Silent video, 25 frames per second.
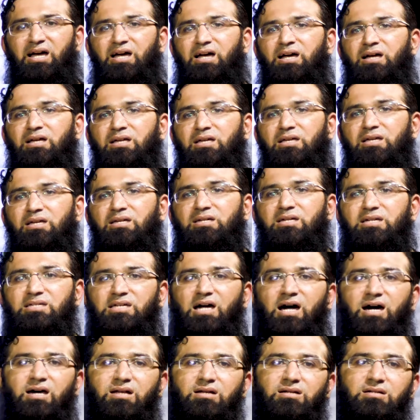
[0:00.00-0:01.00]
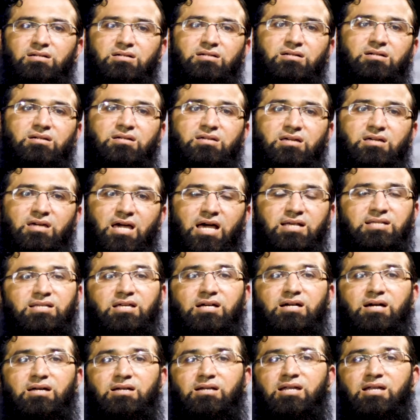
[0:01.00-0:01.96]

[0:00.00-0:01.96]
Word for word: है कि यार कैसे कर